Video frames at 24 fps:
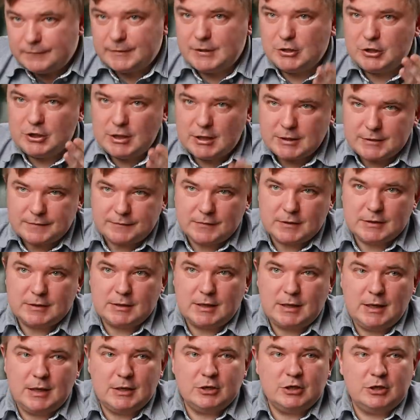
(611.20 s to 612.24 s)
Сейчас, в
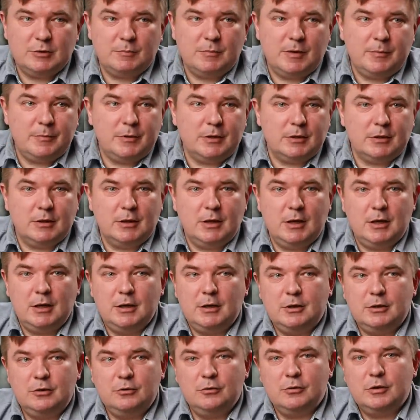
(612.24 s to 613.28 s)
настоящий момент, да,
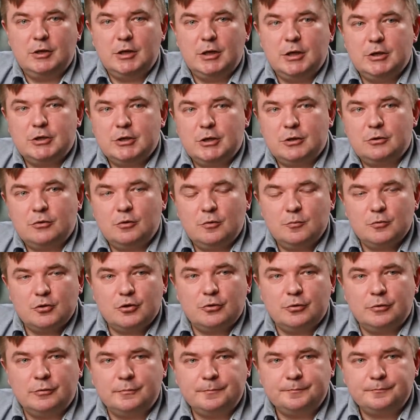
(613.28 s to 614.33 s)
идет речь о том,
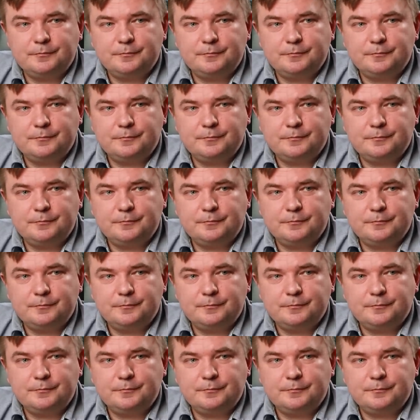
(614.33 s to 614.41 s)
что